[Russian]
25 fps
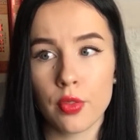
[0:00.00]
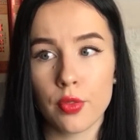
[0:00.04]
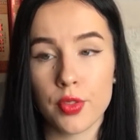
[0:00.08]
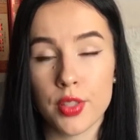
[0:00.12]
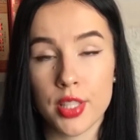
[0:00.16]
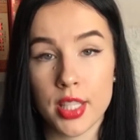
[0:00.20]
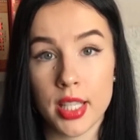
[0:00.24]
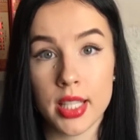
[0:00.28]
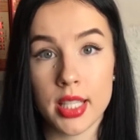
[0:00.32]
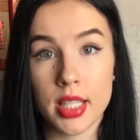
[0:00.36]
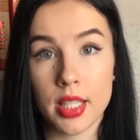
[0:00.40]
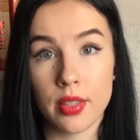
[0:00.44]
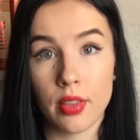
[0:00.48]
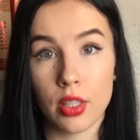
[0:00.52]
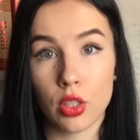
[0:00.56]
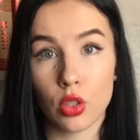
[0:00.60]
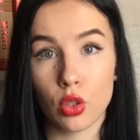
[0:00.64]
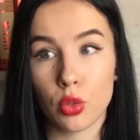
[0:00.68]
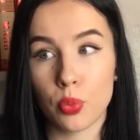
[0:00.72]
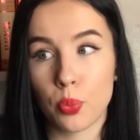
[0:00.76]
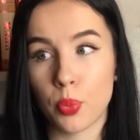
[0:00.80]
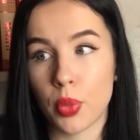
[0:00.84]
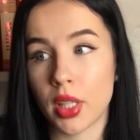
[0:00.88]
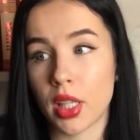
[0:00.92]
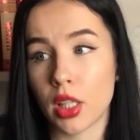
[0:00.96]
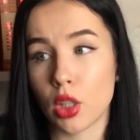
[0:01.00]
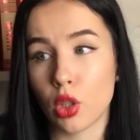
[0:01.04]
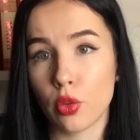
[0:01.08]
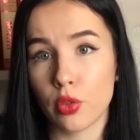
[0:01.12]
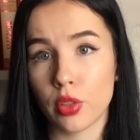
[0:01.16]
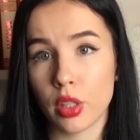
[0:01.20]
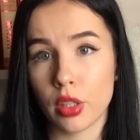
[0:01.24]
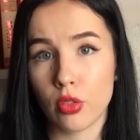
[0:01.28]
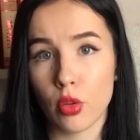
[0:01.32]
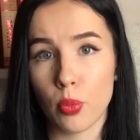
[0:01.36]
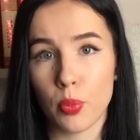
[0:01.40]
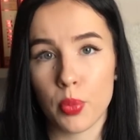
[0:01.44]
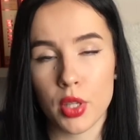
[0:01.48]
все советуют
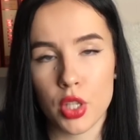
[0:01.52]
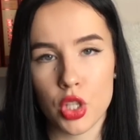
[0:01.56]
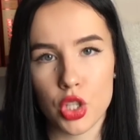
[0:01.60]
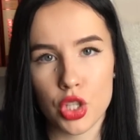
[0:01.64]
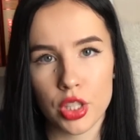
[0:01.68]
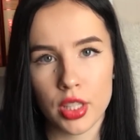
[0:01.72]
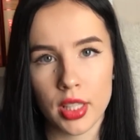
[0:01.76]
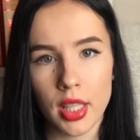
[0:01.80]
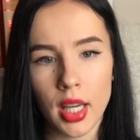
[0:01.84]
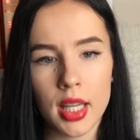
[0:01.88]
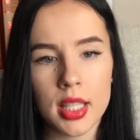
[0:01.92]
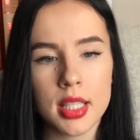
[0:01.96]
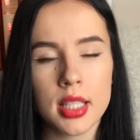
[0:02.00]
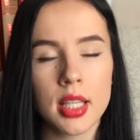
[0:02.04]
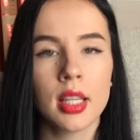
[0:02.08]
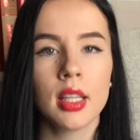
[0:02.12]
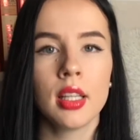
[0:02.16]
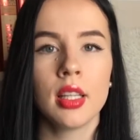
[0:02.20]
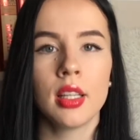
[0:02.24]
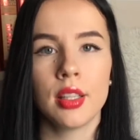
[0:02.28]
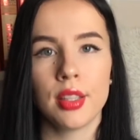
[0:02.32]
поголовно его прочитать,